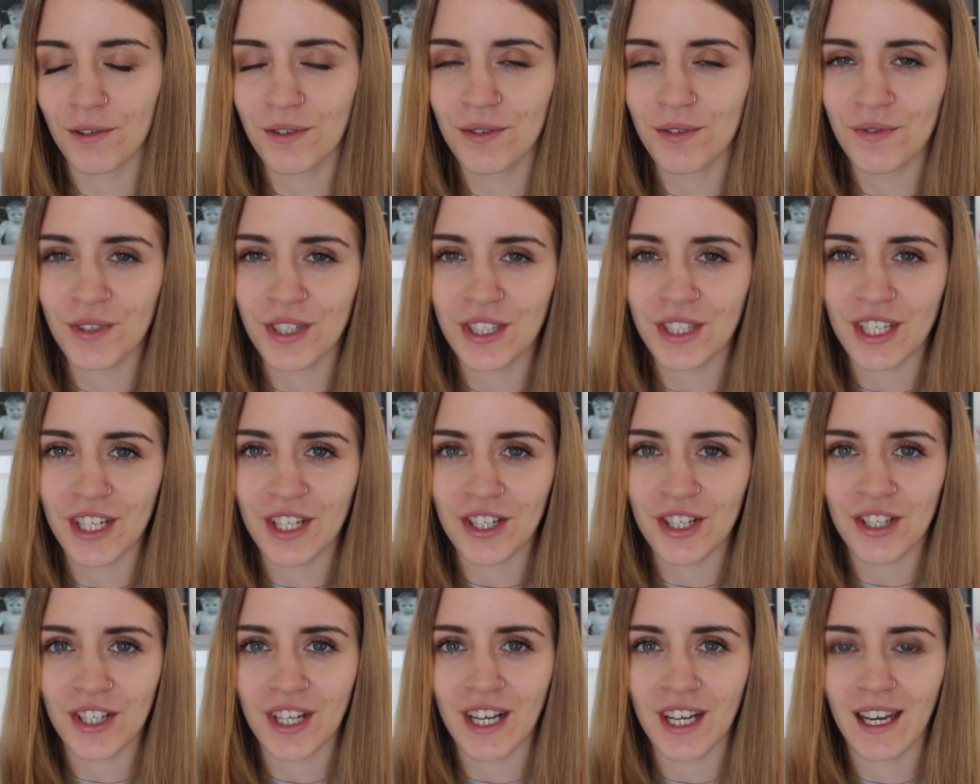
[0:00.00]

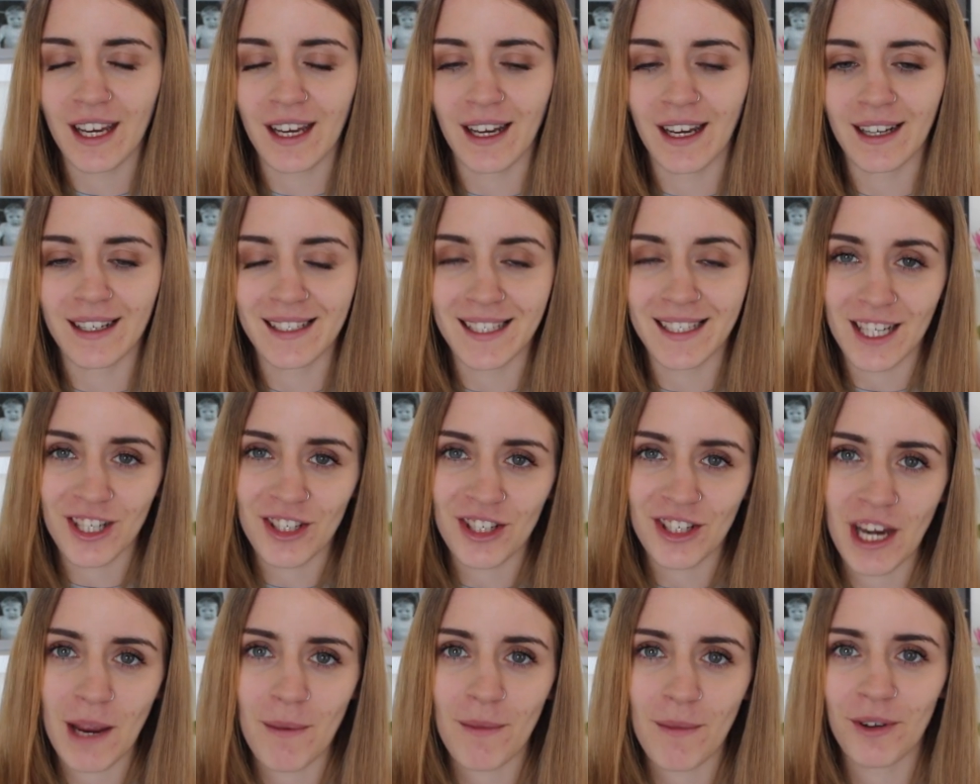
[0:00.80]
Oczywiście, że a
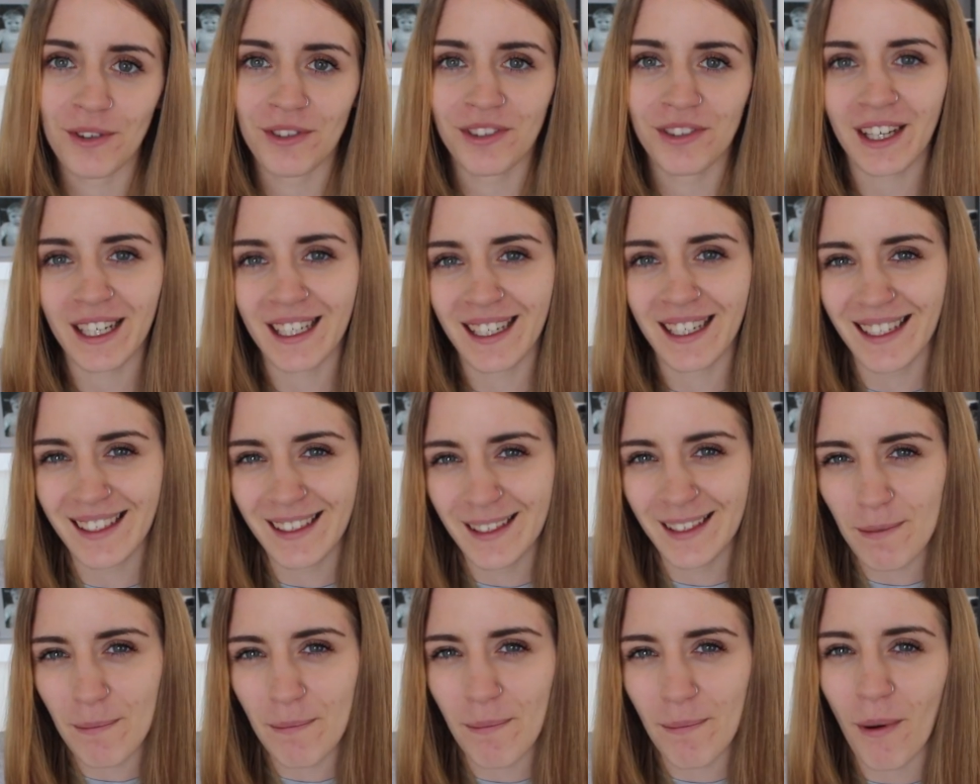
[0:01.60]
zaczniemy od
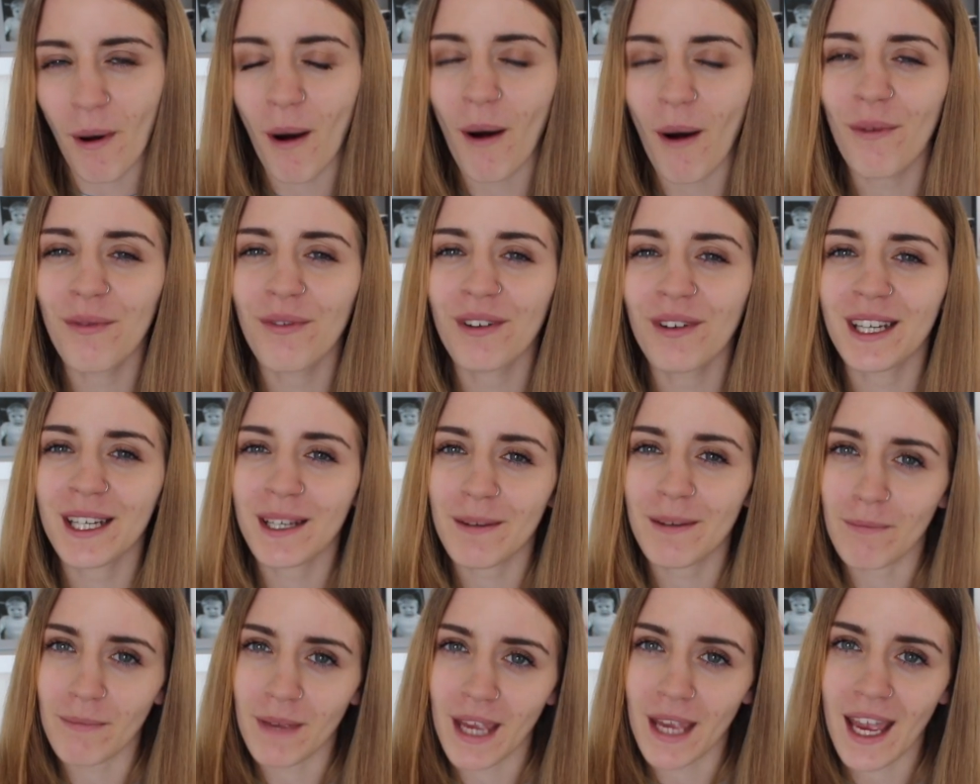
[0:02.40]
takich
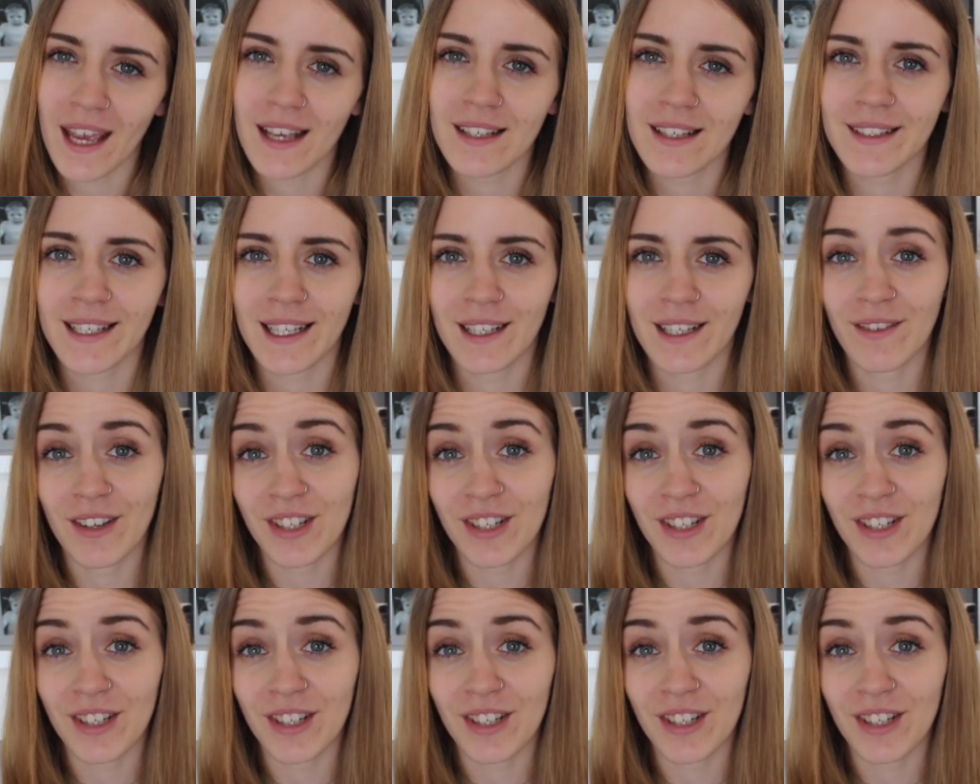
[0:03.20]
typowych miejsc, tak